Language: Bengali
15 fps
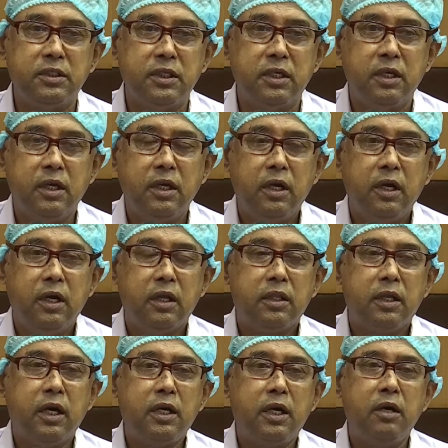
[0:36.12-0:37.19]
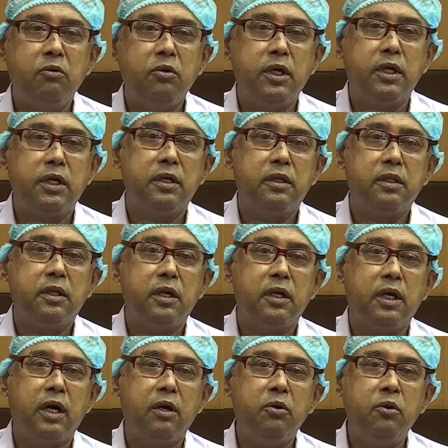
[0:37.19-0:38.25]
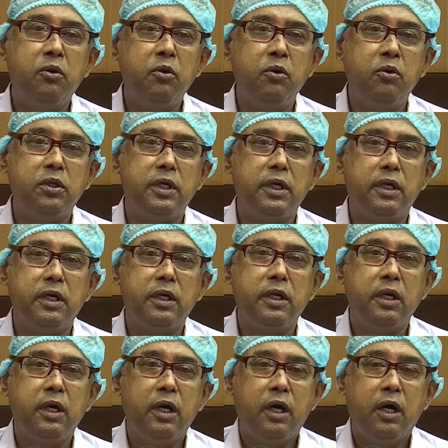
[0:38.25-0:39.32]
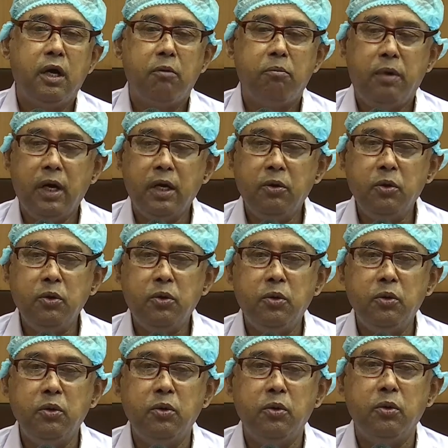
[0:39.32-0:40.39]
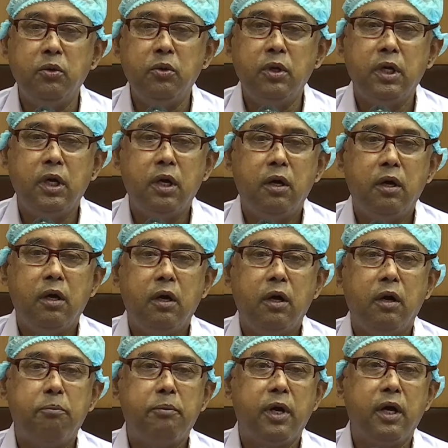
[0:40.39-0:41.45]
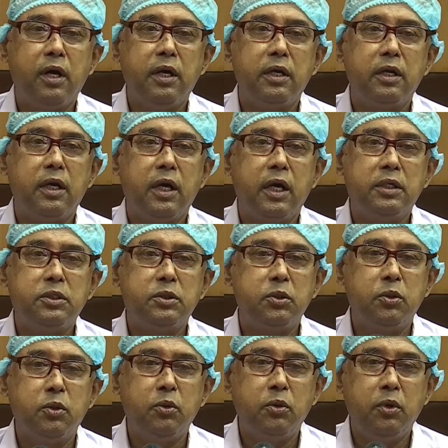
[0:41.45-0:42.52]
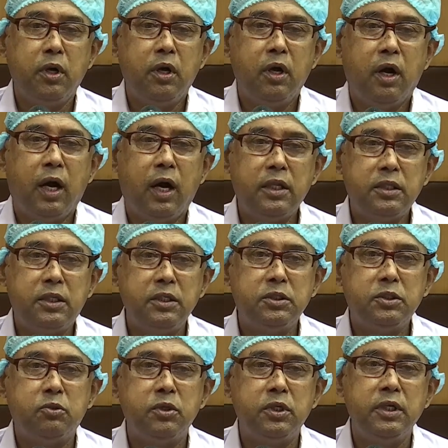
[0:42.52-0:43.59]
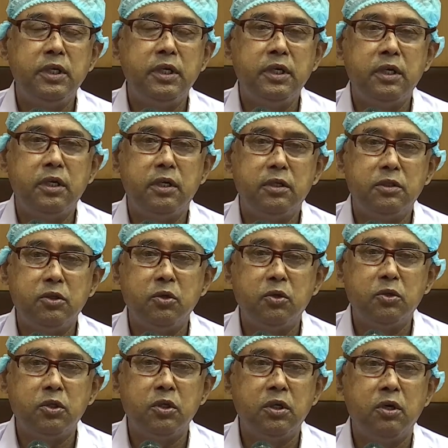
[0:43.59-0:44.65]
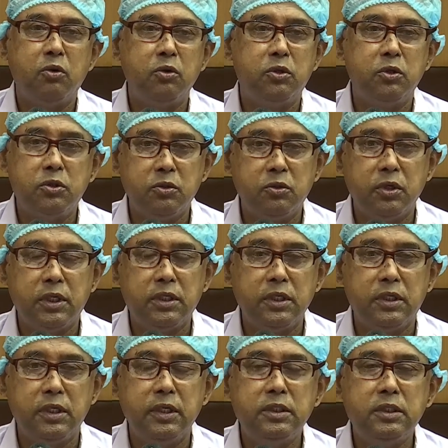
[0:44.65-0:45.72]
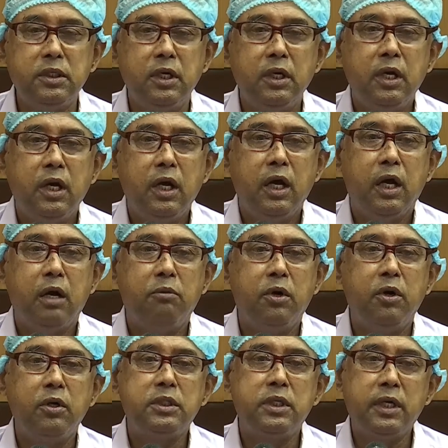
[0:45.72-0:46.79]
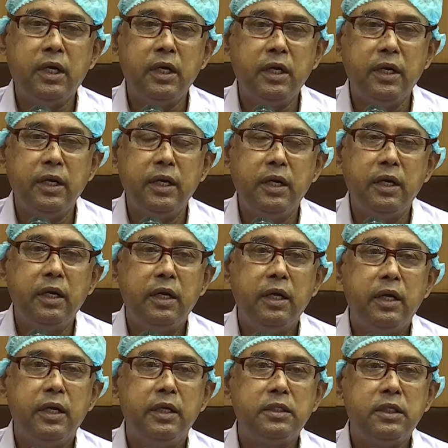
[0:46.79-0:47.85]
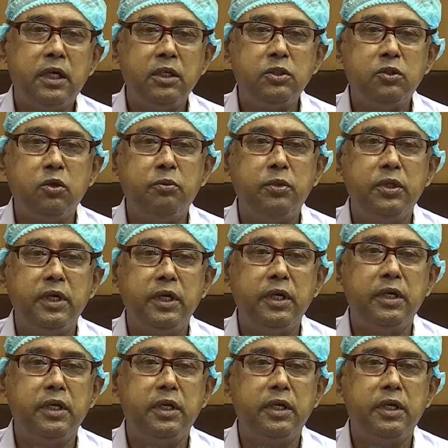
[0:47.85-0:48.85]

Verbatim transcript: আছে তার কারণটা কি তার কারণ হলো যে ভারত হলো প্রায় একশো আটত্রিশ কোটি জনসংখ্যা অধ্যুষিত একটি দেশ এবং সেখানে স্বাস্থ্যবিধি